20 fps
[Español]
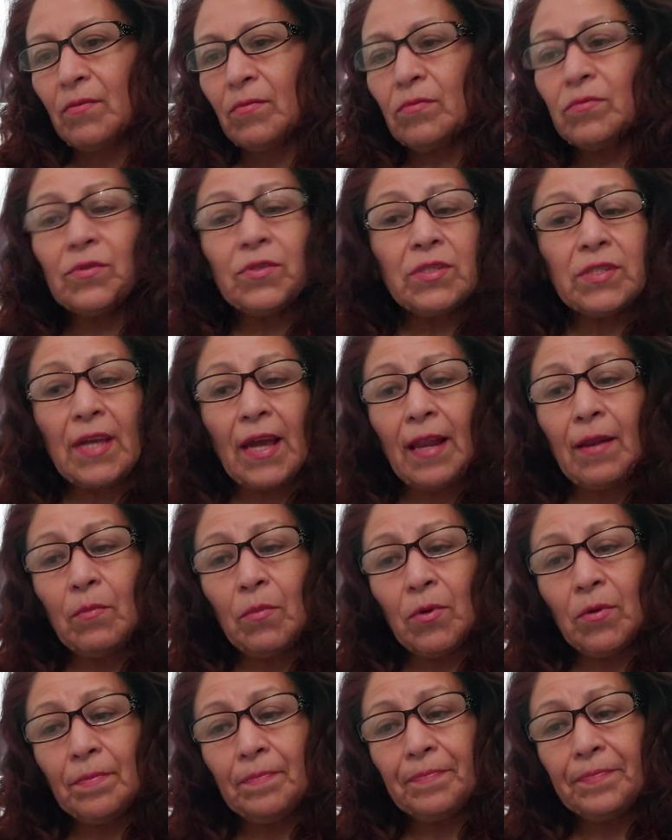un
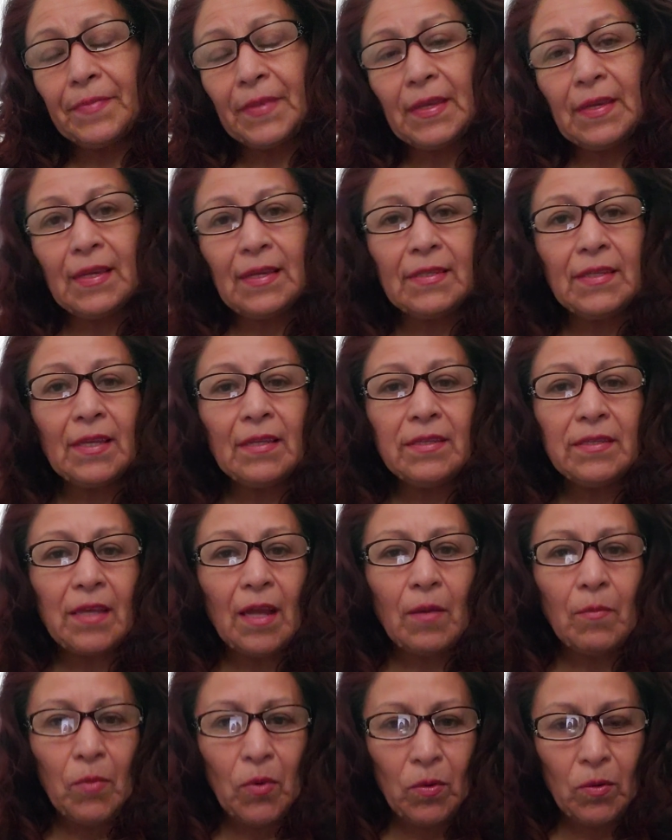salmo y es el
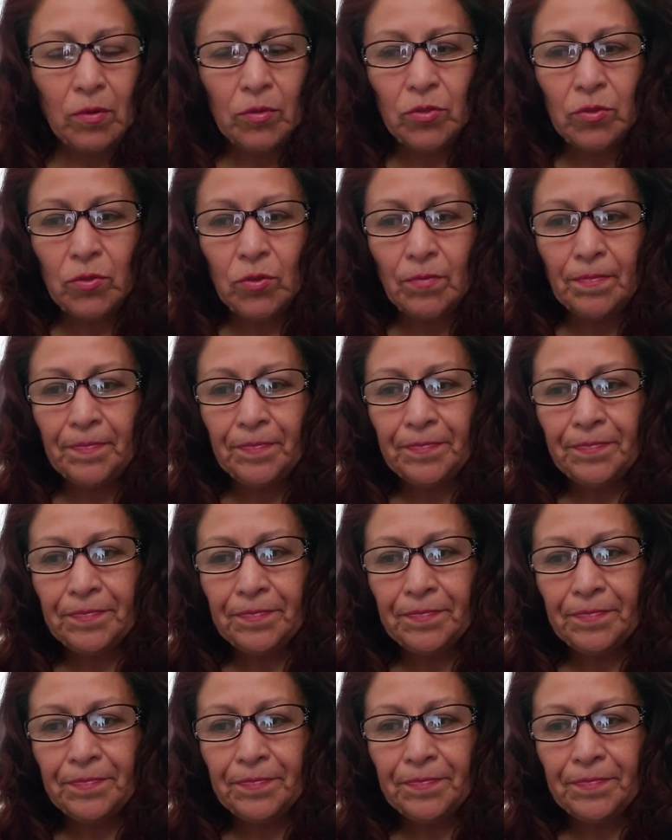Salmo 8